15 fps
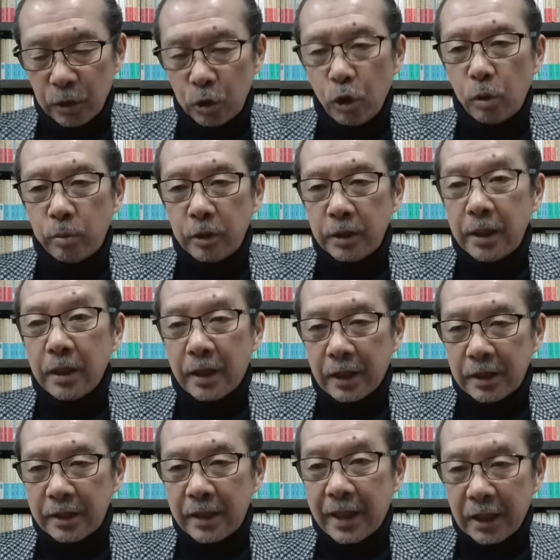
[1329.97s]
勝負に出た、
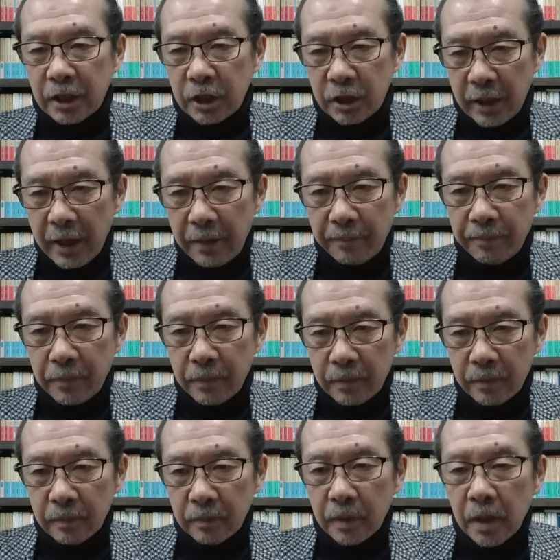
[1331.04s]
出た記事ね。う
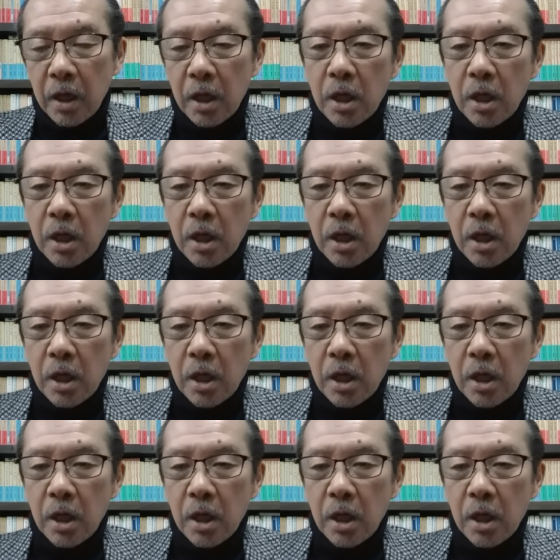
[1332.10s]
ん。